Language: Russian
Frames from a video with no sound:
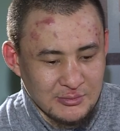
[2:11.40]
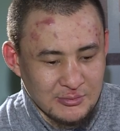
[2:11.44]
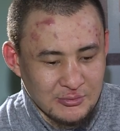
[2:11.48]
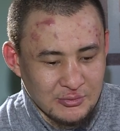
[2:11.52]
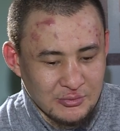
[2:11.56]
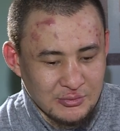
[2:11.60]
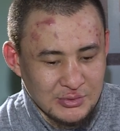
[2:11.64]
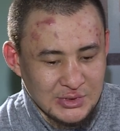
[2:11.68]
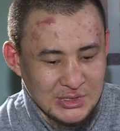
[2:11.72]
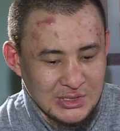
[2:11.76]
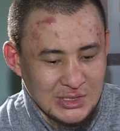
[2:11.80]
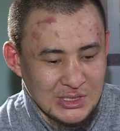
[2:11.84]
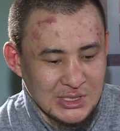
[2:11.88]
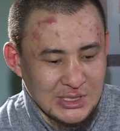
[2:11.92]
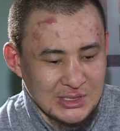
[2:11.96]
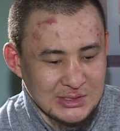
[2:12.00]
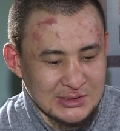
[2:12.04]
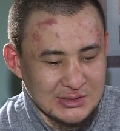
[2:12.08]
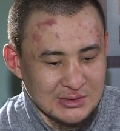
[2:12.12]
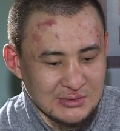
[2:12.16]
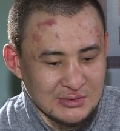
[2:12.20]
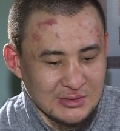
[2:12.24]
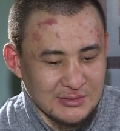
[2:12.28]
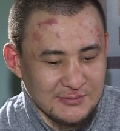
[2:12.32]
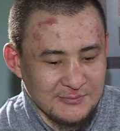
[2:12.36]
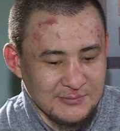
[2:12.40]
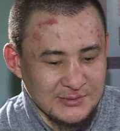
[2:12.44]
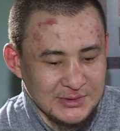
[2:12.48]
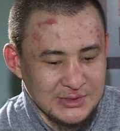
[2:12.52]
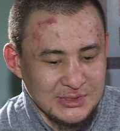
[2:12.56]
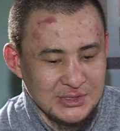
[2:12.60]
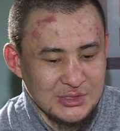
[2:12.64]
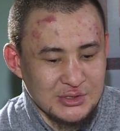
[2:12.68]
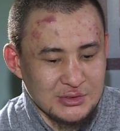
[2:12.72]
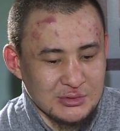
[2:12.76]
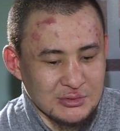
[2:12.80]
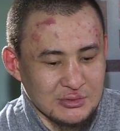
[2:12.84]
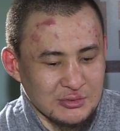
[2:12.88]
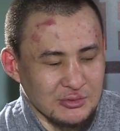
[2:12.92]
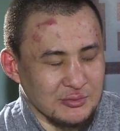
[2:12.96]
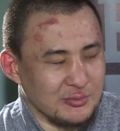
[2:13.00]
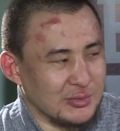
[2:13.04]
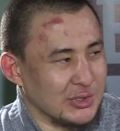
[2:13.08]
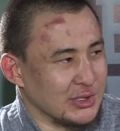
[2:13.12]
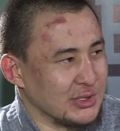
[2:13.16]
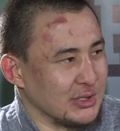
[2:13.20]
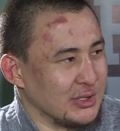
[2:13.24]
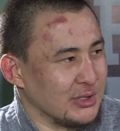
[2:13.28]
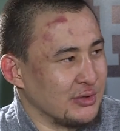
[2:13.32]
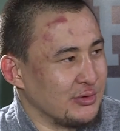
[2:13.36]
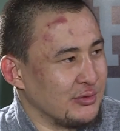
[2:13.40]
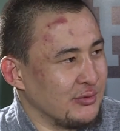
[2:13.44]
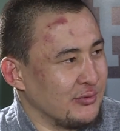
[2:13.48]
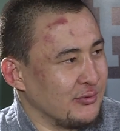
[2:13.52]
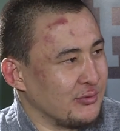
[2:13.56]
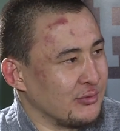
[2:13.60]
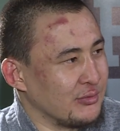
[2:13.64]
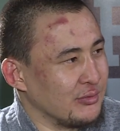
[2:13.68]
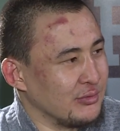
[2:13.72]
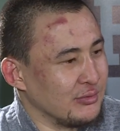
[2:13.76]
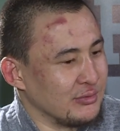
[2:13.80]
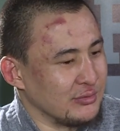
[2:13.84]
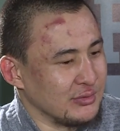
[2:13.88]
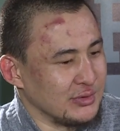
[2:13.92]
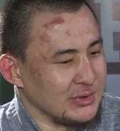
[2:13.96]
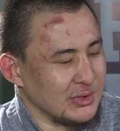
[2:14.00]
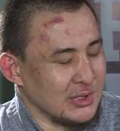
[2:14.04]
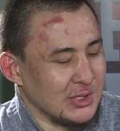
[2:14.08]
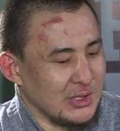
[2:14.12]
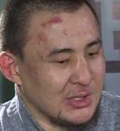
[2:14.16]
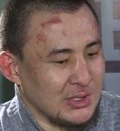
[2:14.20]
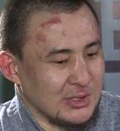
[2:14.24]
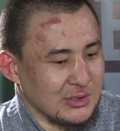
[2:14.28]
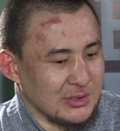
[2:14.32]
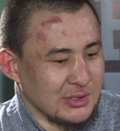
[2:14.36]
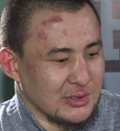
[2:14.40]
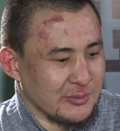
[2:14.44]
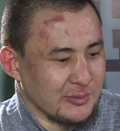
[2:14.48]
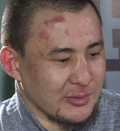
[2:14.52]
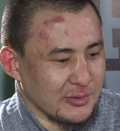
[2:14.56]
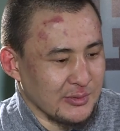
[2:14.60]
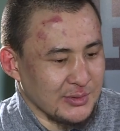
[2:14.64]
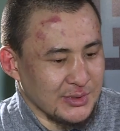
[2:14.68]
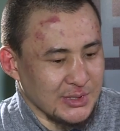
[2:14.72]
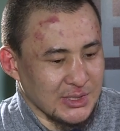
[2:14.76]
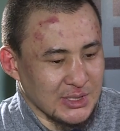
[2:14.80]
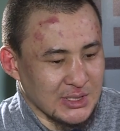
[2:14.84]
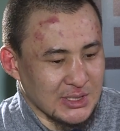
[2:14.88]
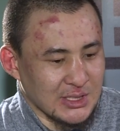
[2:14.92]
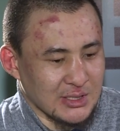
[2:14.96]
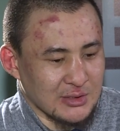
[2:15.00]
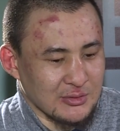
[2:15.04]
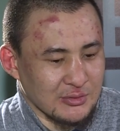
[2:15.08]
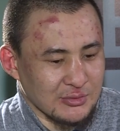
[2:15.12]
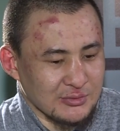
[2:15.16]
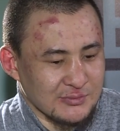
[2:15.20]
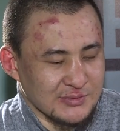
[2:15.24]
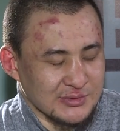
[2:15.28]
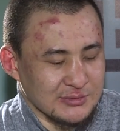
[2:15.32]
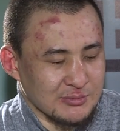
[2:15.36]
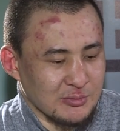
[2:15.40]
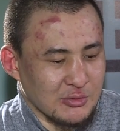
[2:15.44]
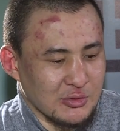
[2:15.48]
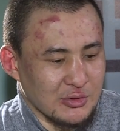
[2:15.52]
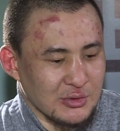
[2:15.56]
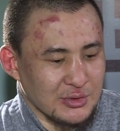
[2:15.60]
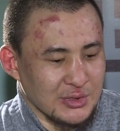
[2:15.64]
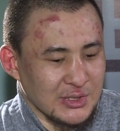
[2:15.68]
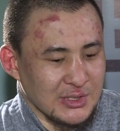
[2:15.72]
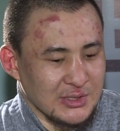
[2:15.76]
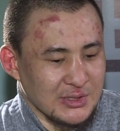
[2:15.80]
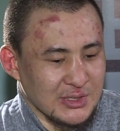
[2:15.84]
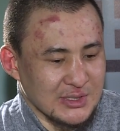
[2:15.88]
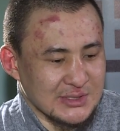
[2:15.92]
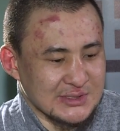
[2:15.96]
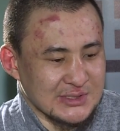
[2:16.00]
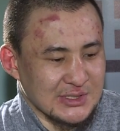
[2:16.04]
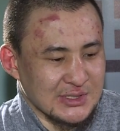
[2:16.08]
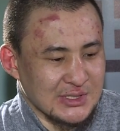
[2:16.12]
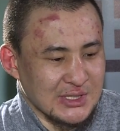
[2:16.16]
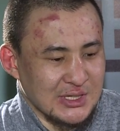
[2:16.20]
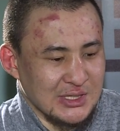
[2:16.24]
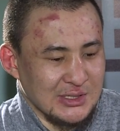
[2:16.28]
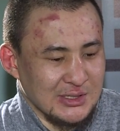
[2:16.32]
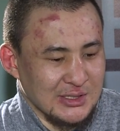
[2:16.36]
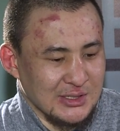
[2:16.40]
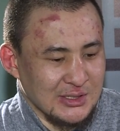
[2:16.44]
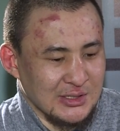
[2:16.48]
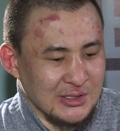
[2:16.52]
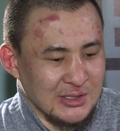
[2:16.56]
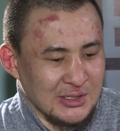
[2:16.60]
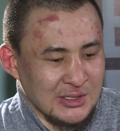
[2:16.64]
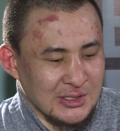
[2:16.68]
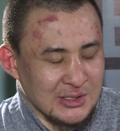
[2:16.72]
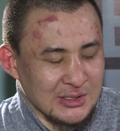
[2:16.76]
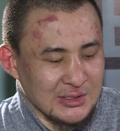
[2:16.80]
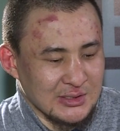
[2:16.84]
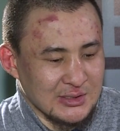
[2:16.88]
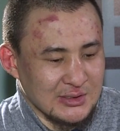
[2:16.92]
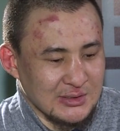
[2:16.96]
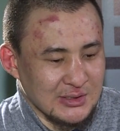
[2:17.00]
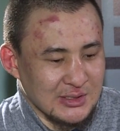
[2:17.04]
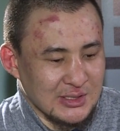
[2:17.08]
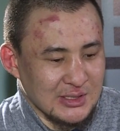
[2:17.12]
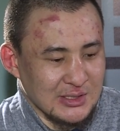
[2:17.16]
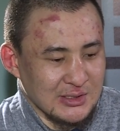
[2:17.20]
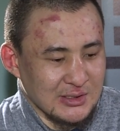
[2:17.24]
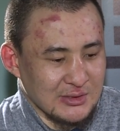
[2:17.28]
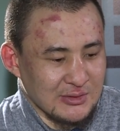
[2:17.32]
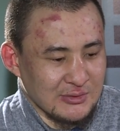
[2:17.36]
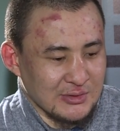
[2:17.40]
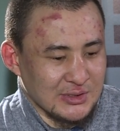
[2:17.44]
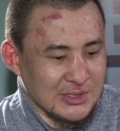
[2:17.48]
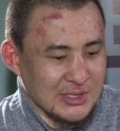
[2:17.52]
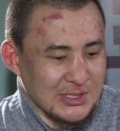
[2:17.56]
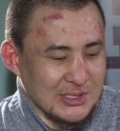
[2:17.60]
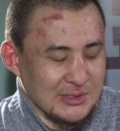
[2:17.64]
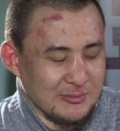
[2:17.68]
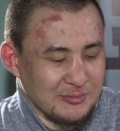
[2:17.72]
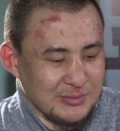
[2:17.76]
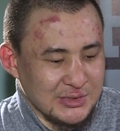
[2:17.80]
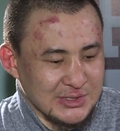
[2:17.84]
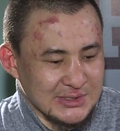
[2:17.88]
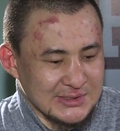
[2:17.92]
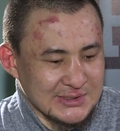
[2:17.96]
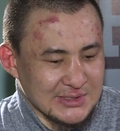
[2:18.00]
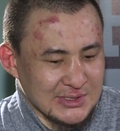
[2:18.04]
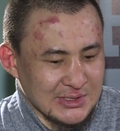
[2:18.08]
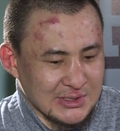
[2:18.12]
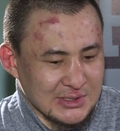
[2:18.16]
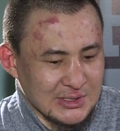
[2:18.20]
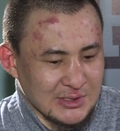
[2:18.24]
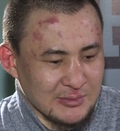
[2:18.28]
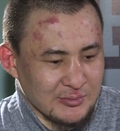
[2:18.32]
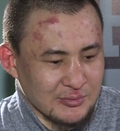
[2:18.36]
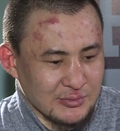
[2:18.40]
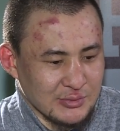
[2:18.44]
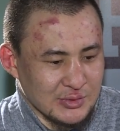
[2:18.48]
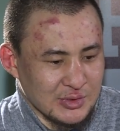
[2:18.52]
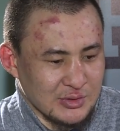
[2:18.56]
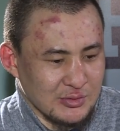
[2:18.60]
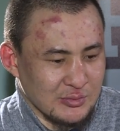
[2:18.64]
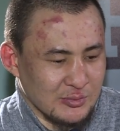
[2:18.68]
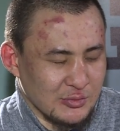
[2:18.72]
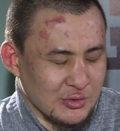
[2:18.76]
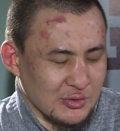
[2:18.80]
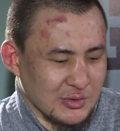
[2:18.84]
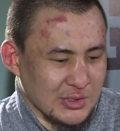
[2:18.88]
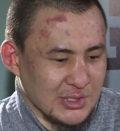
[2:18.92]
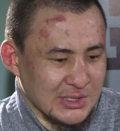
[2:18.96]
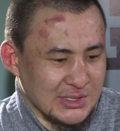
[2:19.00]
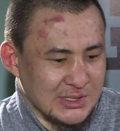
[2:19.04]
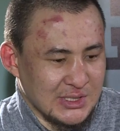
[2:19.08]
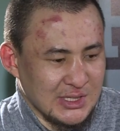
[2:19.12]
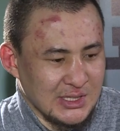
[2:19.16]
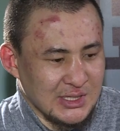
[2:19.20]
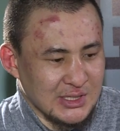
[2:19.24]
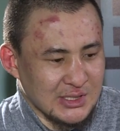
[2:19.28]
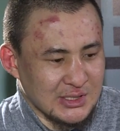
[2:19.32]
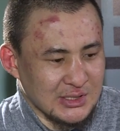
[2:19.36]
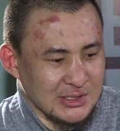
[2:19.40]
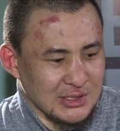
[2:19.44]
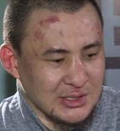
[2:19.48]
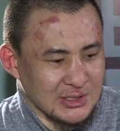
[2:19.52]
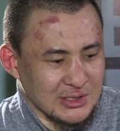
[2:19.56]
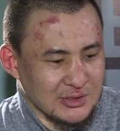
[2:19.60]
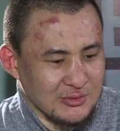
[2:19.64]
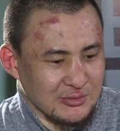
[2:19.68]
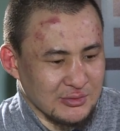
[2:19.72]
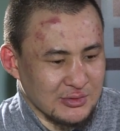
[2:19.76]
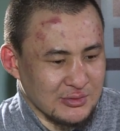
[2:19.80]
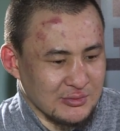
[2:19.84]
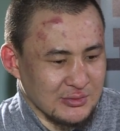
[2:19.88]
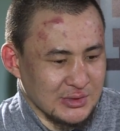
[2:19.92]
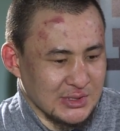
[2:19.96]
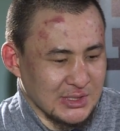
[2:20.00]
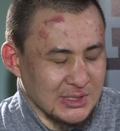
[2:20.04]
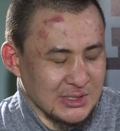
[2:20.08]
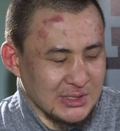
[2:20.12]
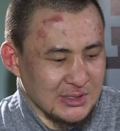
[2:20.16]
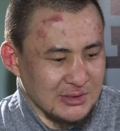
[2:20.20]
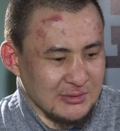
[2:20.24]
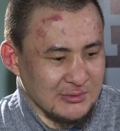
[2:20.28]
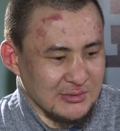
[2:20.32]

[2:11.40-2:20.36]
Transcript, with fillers: уделяется на физическую подготовку, ну, например, не как вот сборной национальной а вот олимпийской, там много техника, вот, вот такие